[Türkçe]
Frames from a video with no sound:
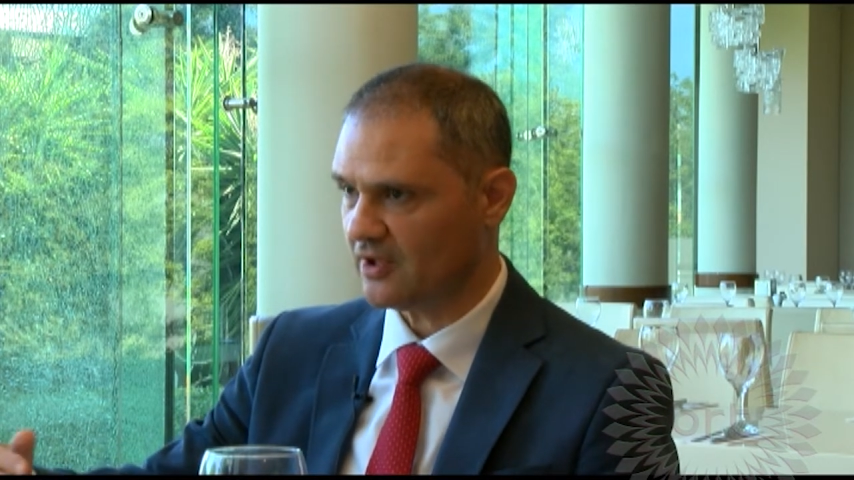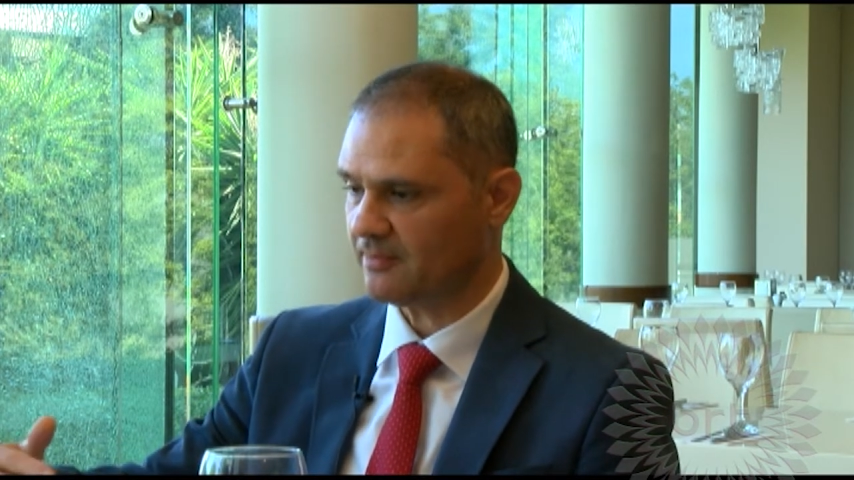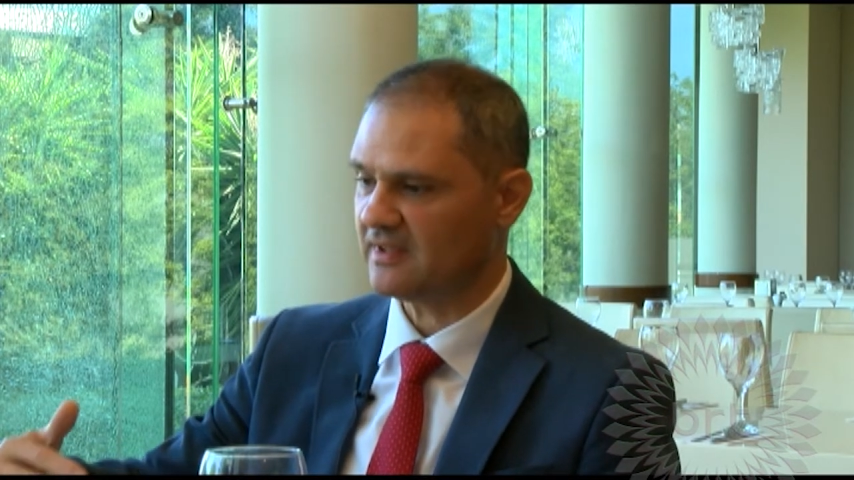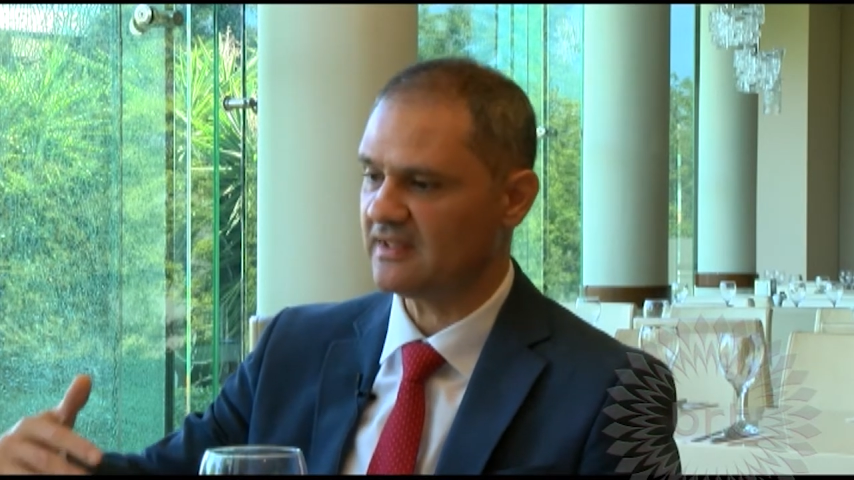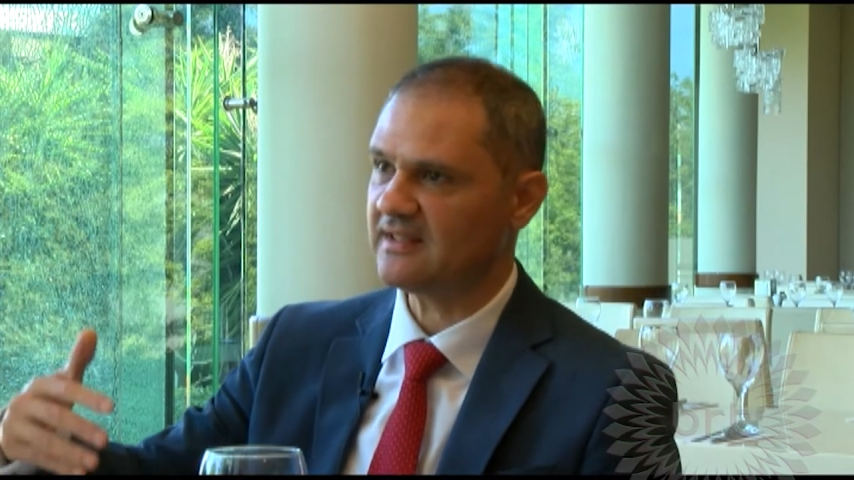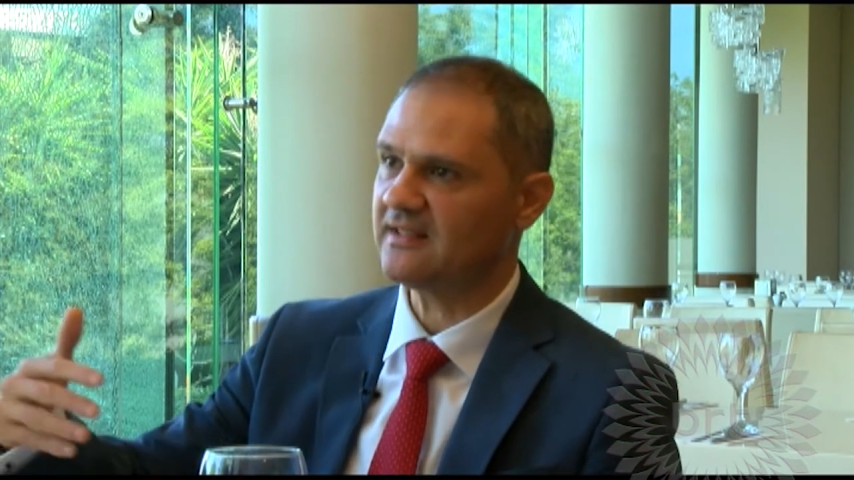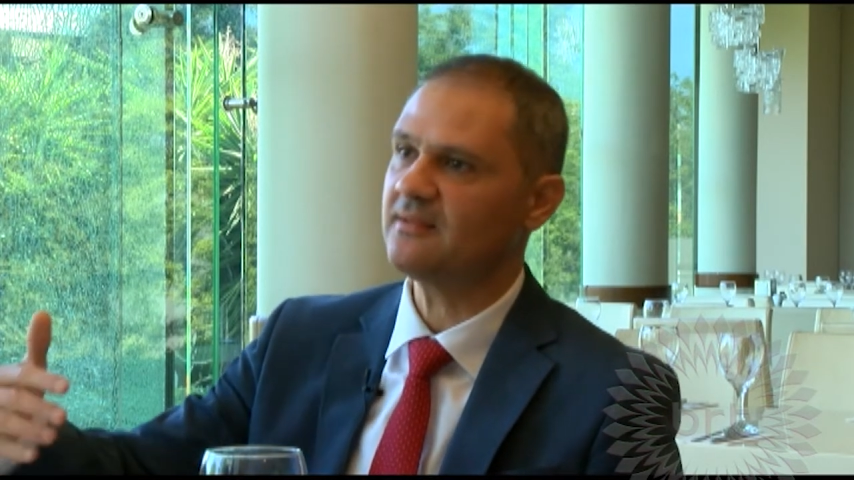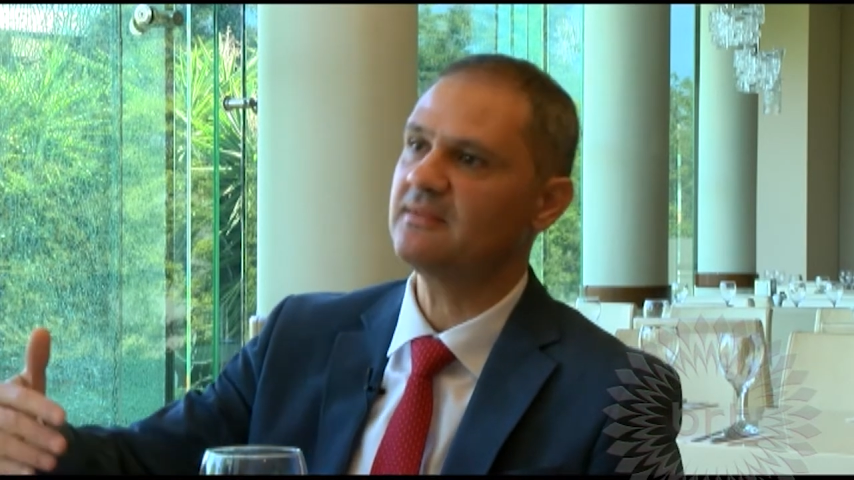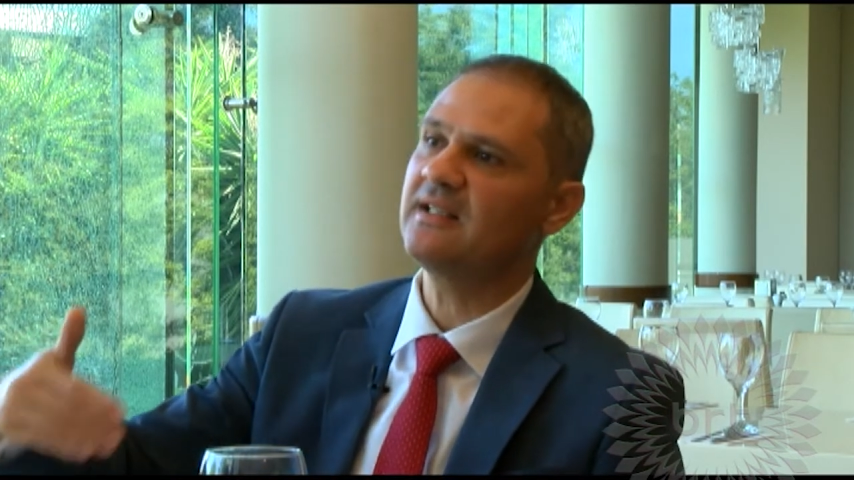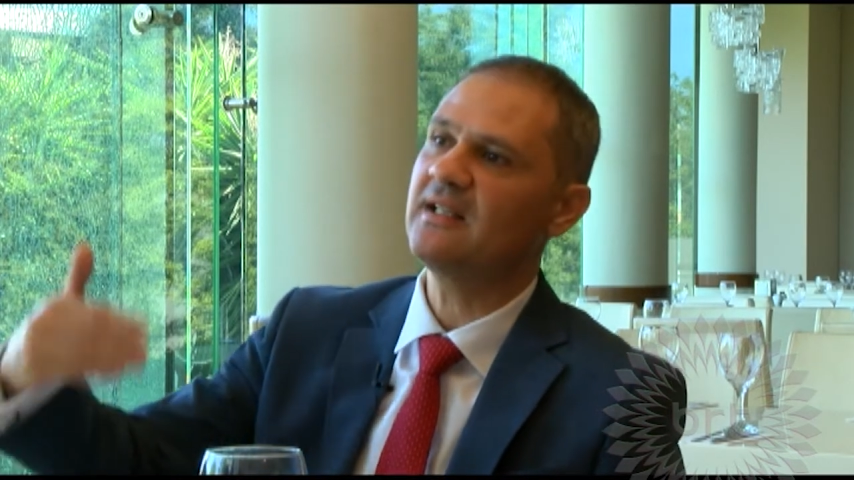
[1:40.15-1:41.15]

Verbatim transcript: Yaptığınız yatırımın